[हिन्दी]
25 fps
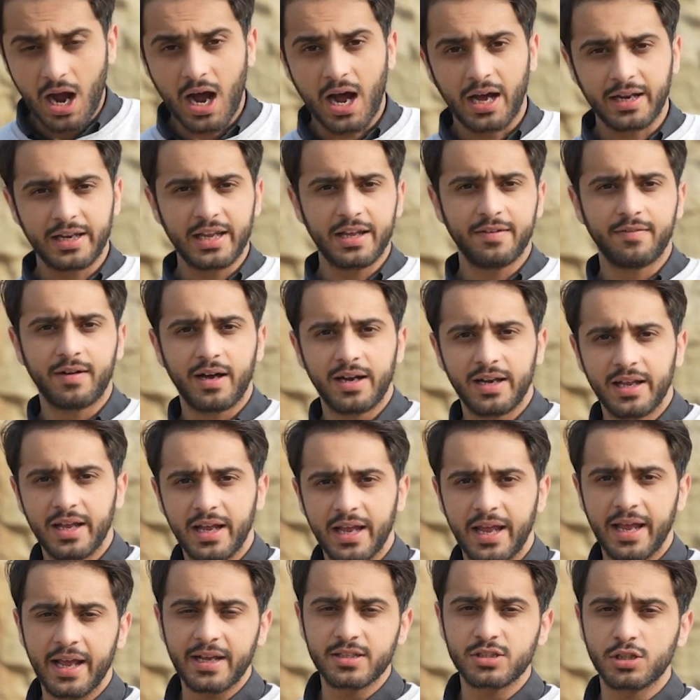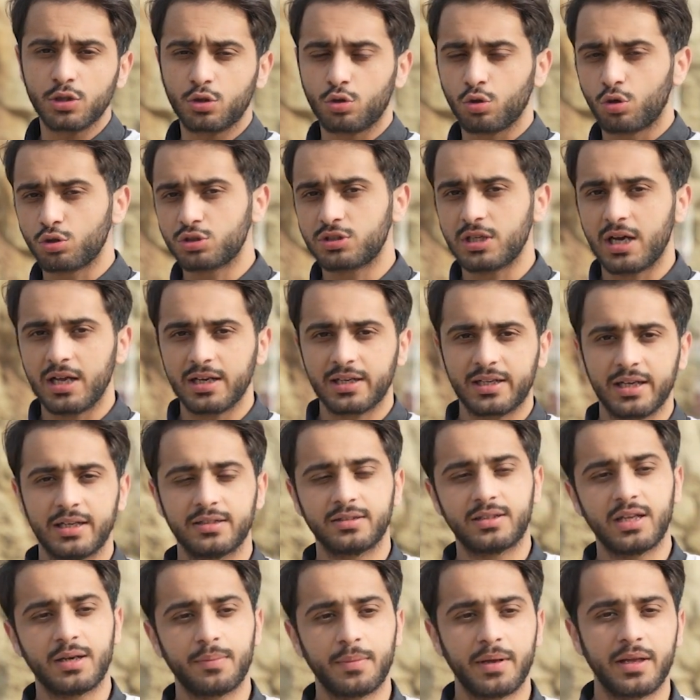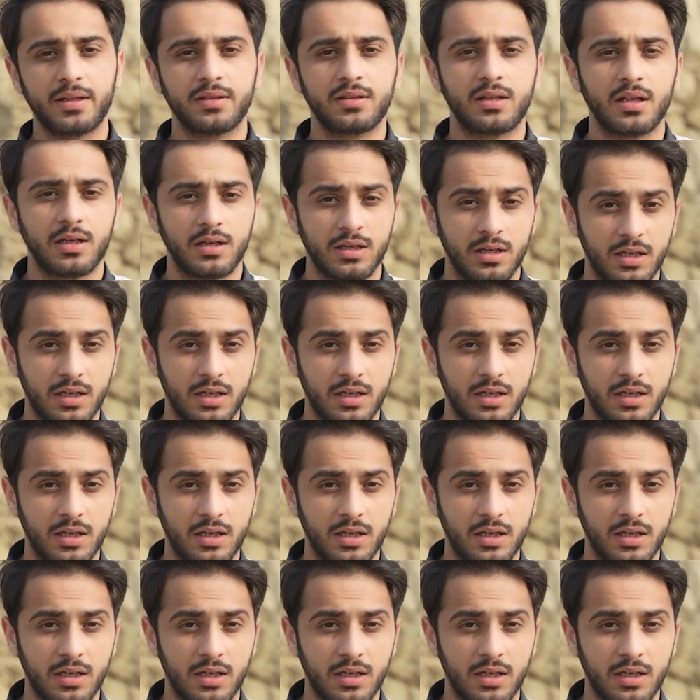आने वाले एक से दो साल के अंदर में इन